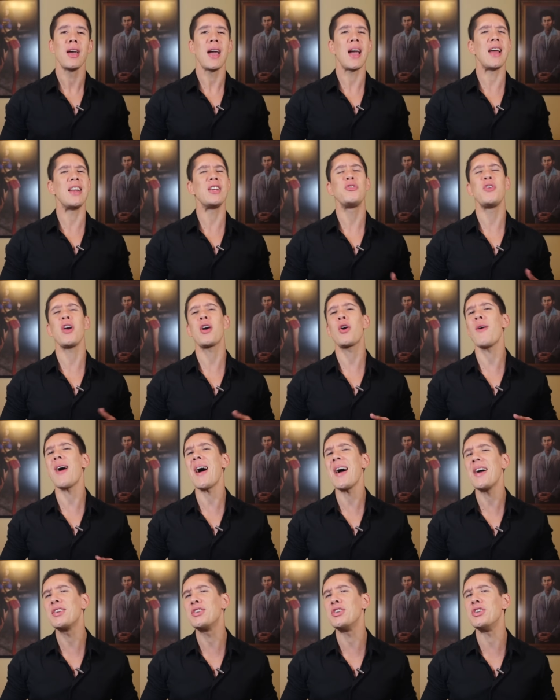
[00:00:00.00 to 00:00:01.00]
eles ficam
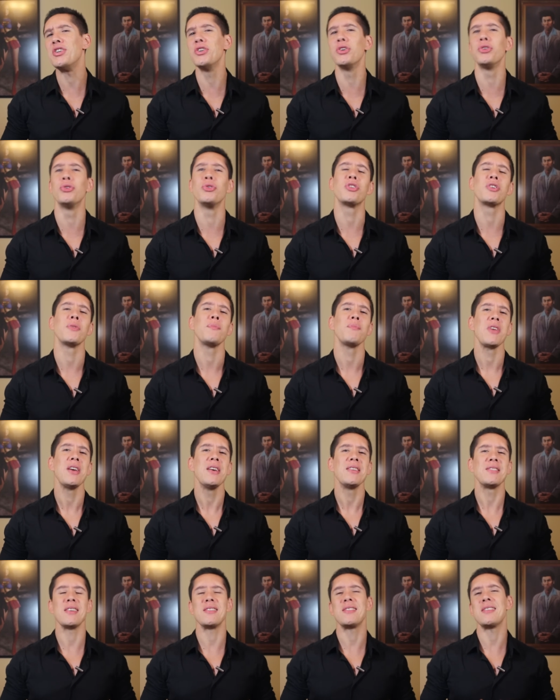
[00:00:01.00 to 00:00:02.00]
ardidos,
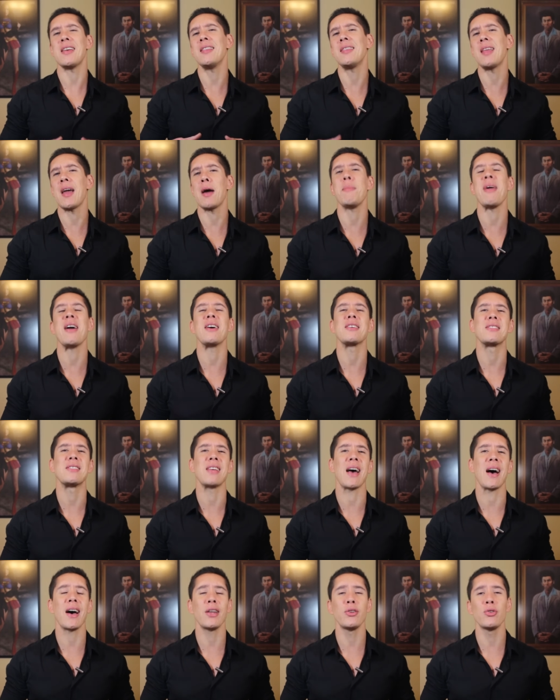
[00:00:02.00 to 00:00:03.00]
se sentem
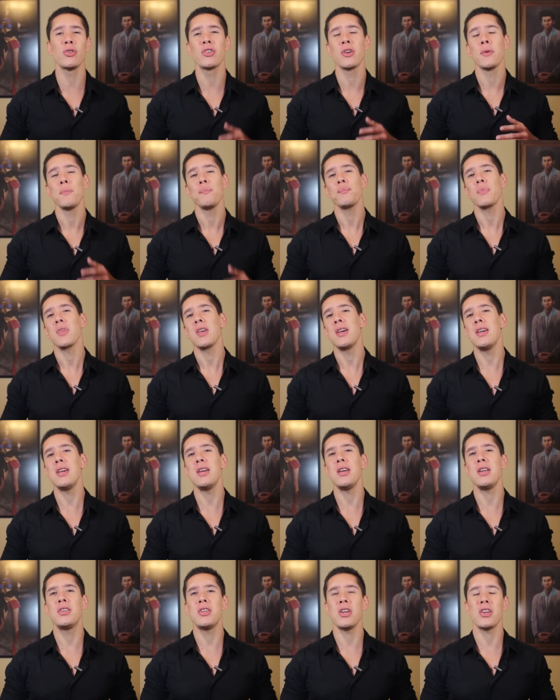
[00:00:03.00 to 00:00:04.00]
ameaçados
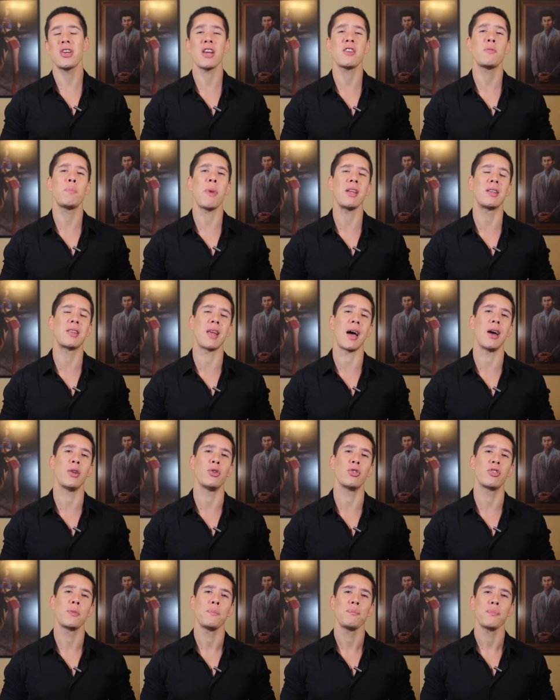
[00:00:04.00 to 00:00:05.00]
e
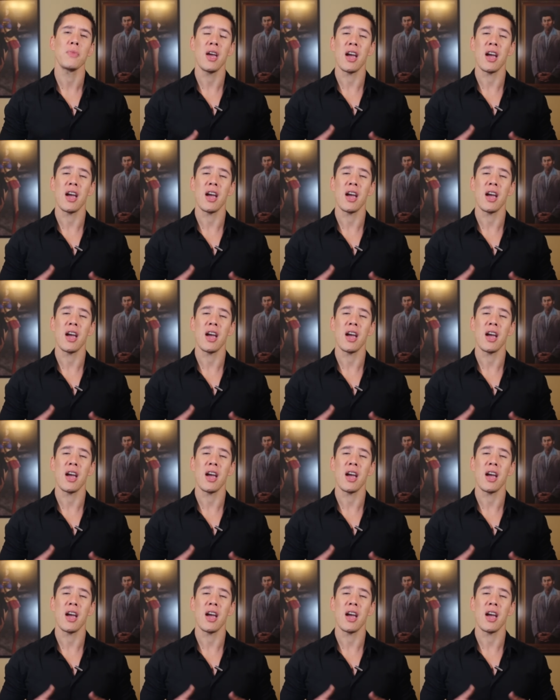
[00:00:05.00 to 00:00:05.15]
desrespeitados.